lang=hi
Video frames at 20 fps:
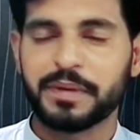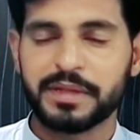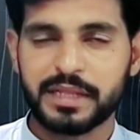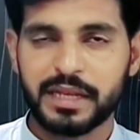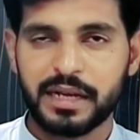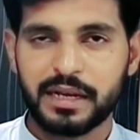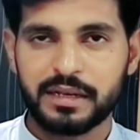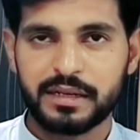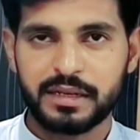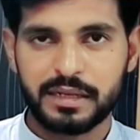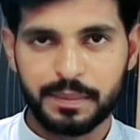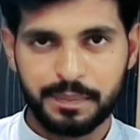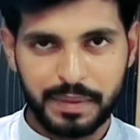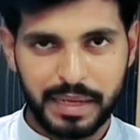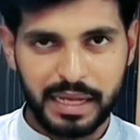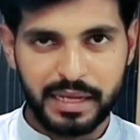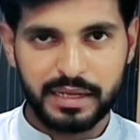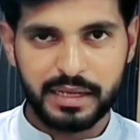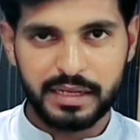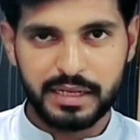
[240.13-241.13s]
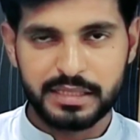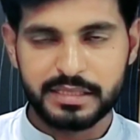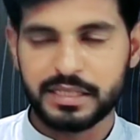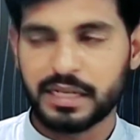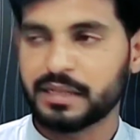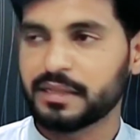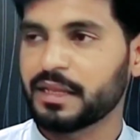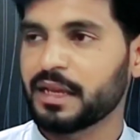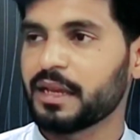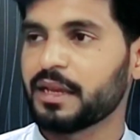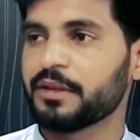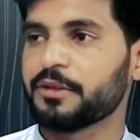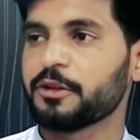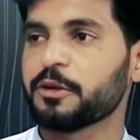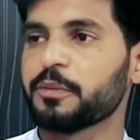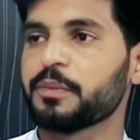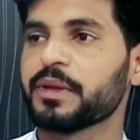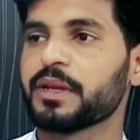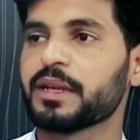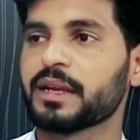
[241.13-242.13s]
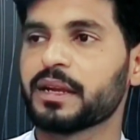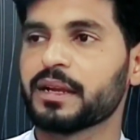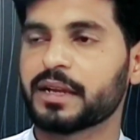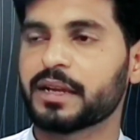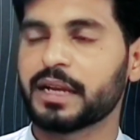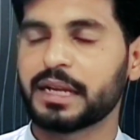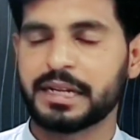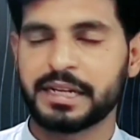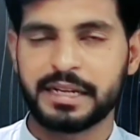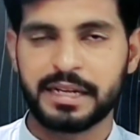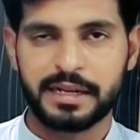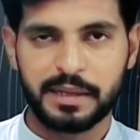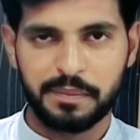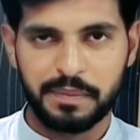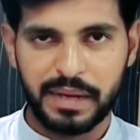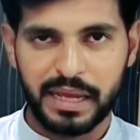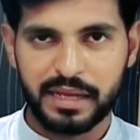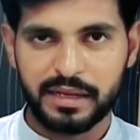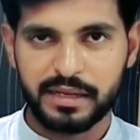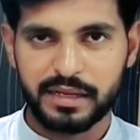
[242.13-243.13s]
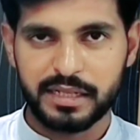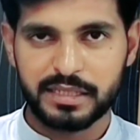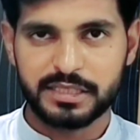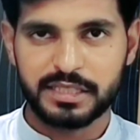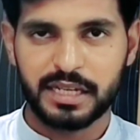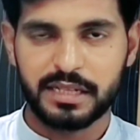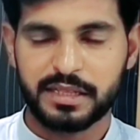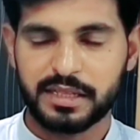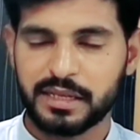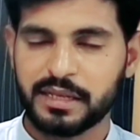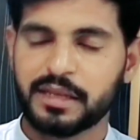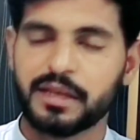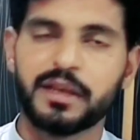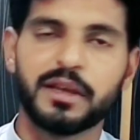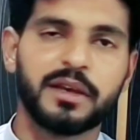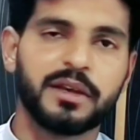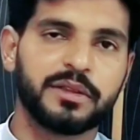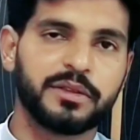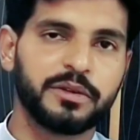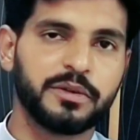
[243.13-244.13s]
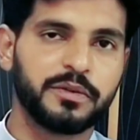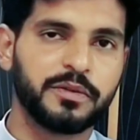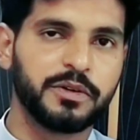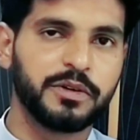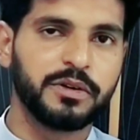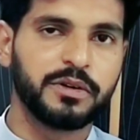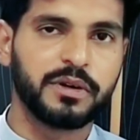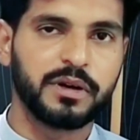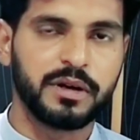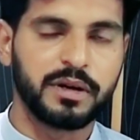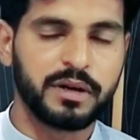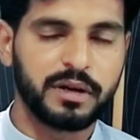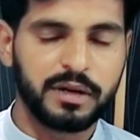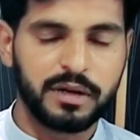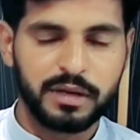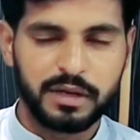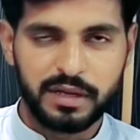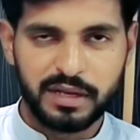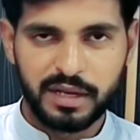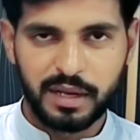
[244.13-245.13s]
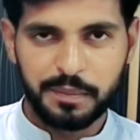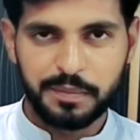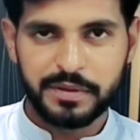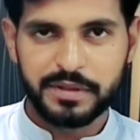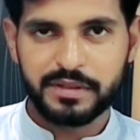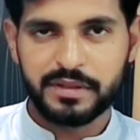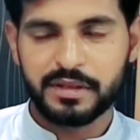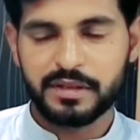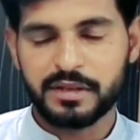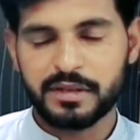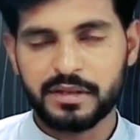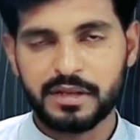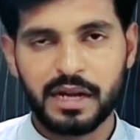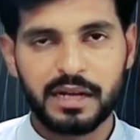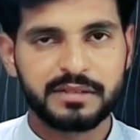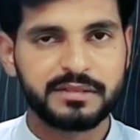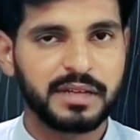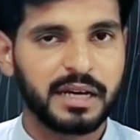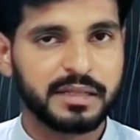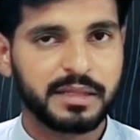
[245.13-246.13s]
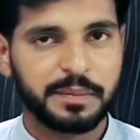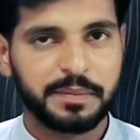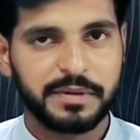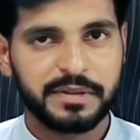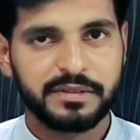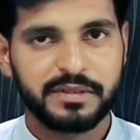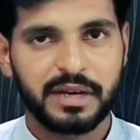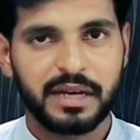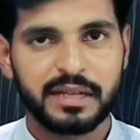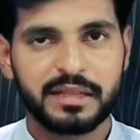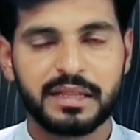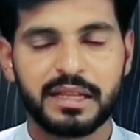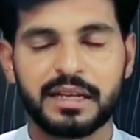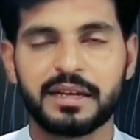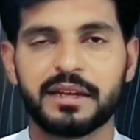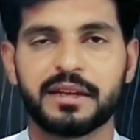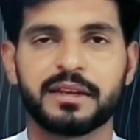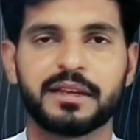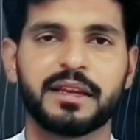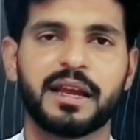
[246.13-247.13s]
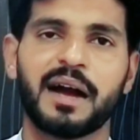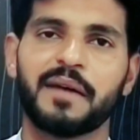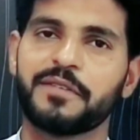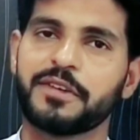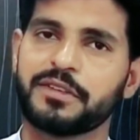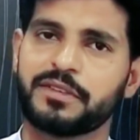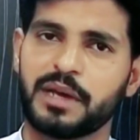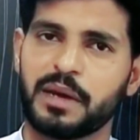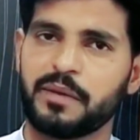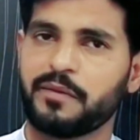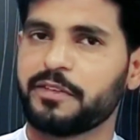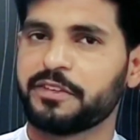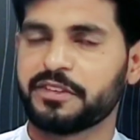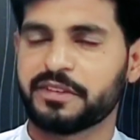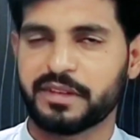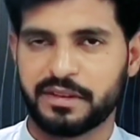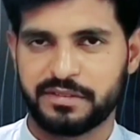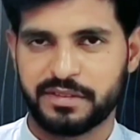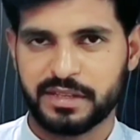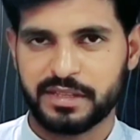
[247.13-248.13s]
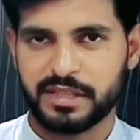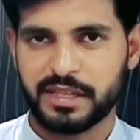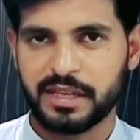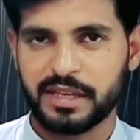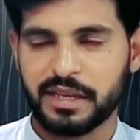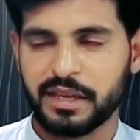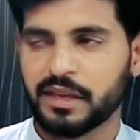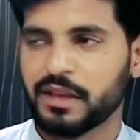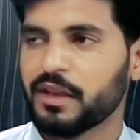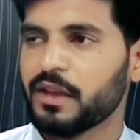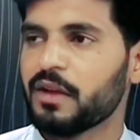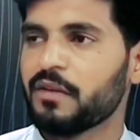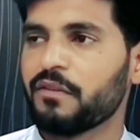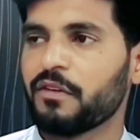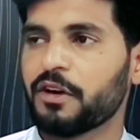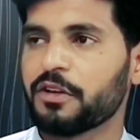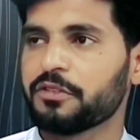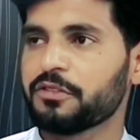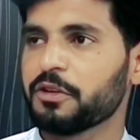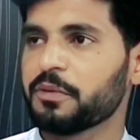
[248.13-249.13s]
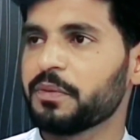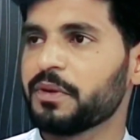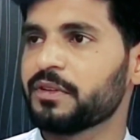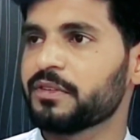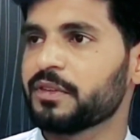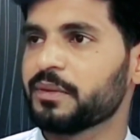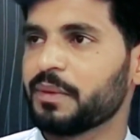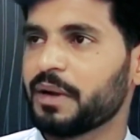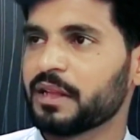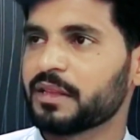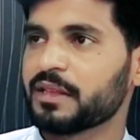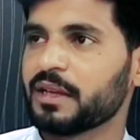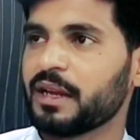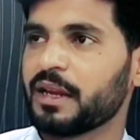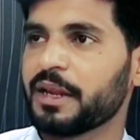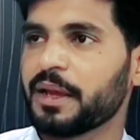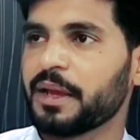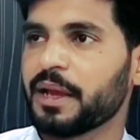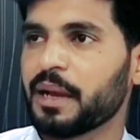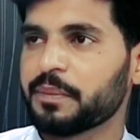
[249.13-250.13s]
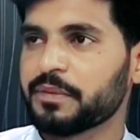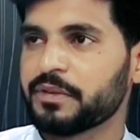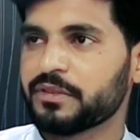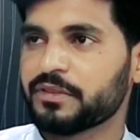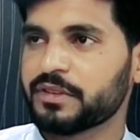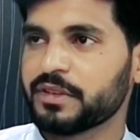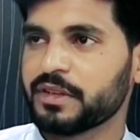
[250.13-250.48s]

भी बंदा अप्लाई करना चाहता है जो भी कैंडिडेट अप्लाई करना चाहते हैं तो वो अपने कागजात अपने साथ लेकर उनकी ऑफिस आप विज़िट कर सकते हैं फौरी तौर पर इनसे बात कर लें आपकी